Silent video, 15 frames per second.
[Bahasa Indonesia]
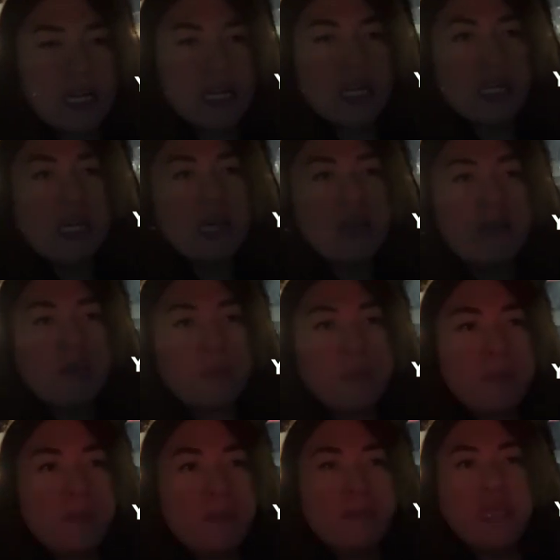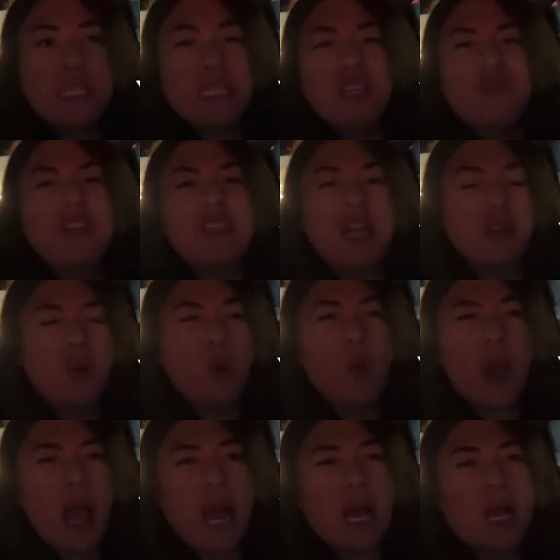dan bisanya fitnah
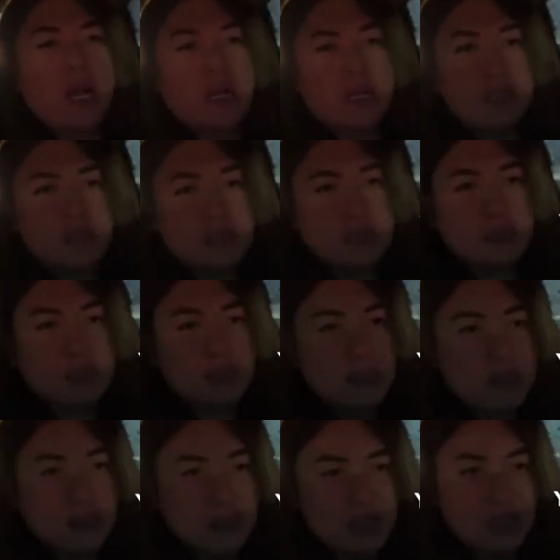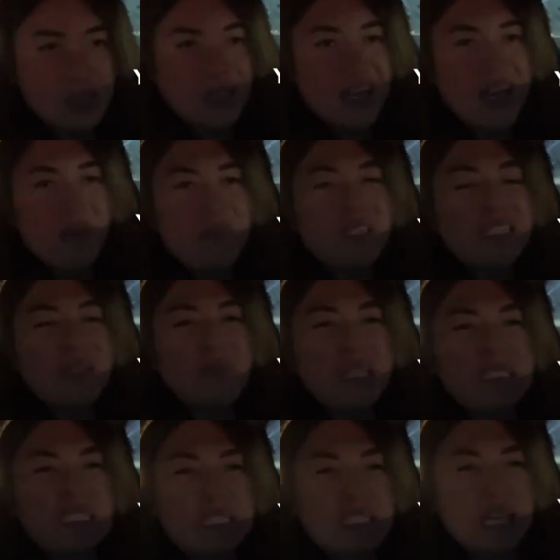doang bisanya
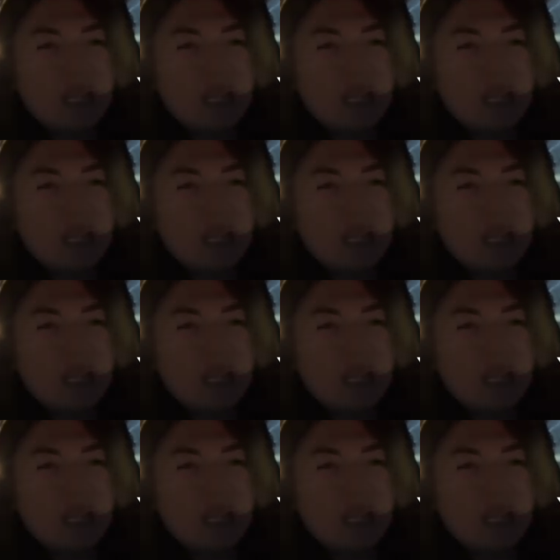bikin